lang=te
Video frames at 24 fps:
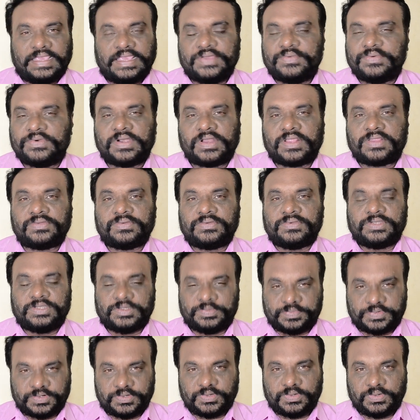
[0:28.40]
ఏముండదు
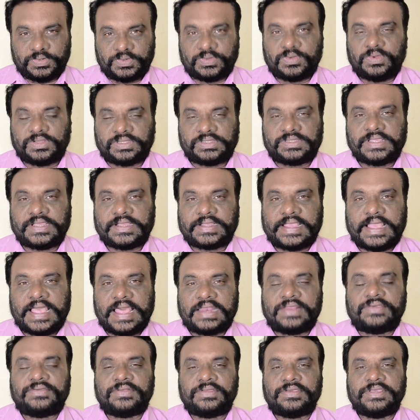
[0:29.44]
ఇప్పుడు కొత్త
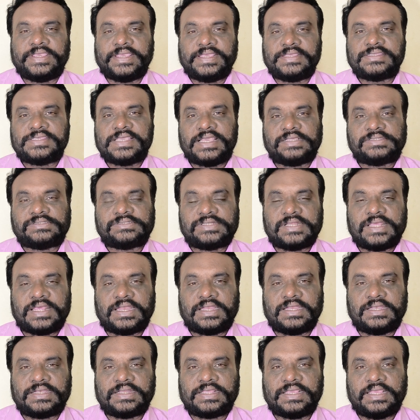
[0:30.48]
కాలంలో ఏం
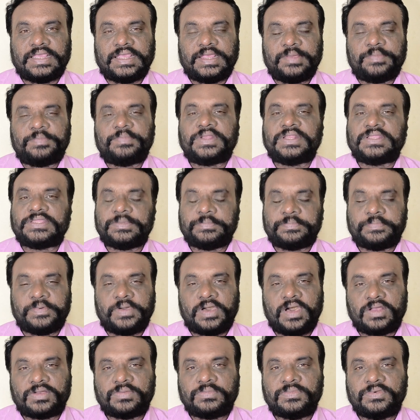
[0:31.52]
చేస్తున్నారంటే ప్రతి
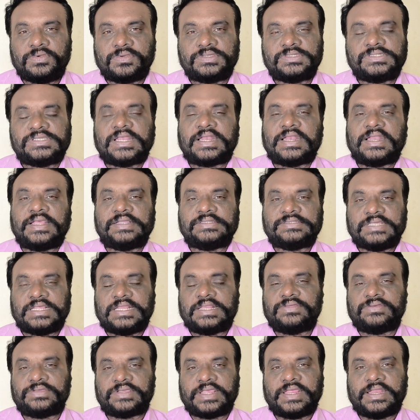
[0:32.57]
ఫారం బుక్ సన్నా
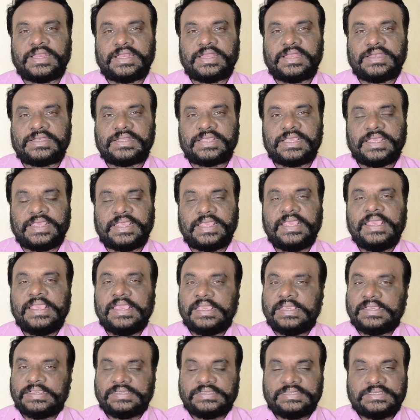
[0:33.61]
చదవకి ఏంటంటే
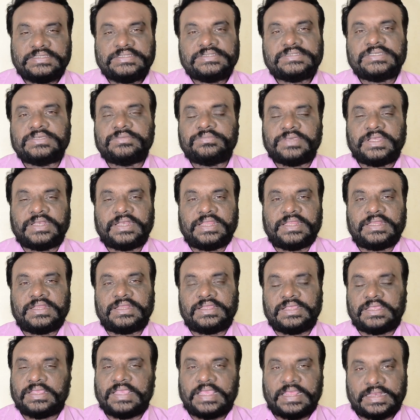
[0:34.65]
ఈజీ మనీ
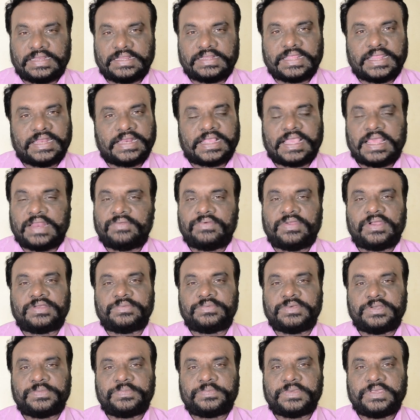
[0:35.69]
అనే దానికి
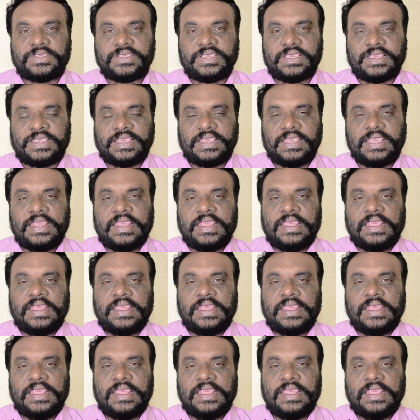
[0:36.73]
అలవాటు పడిపోయి